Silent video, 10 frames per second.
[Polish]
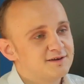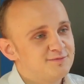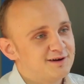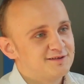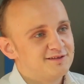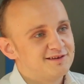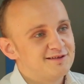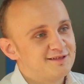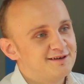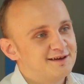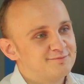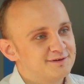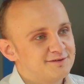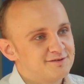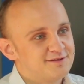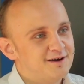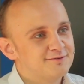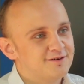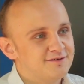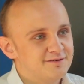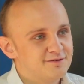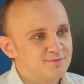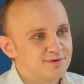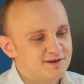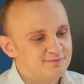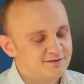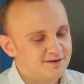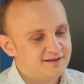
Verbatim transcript: najbardziej jest szansa. Jakby ktoś chciał, to zapraszamy do